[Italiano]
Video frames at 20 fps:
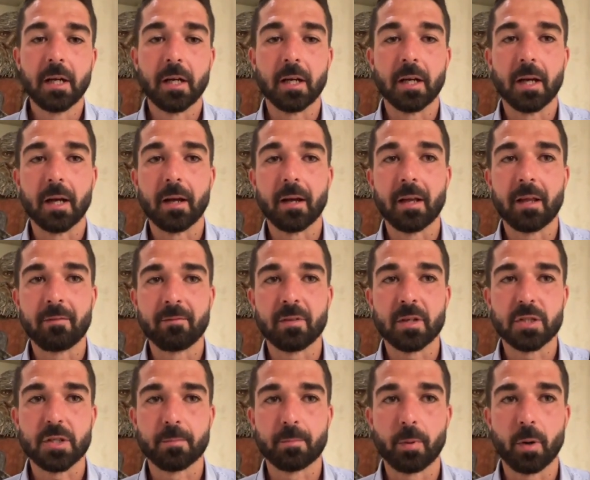Eh,
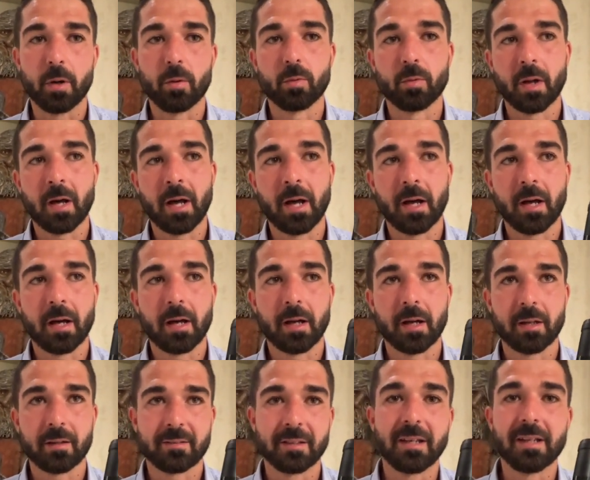invece poi
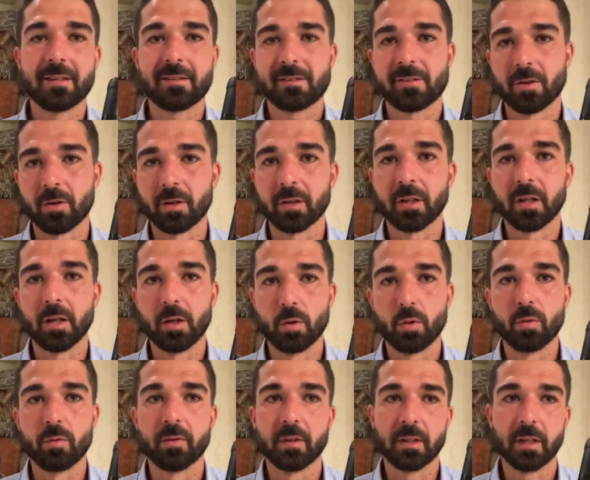una selezione delle
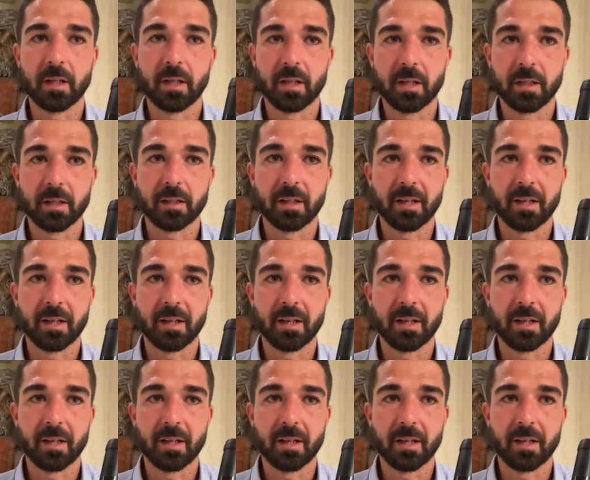uve, del,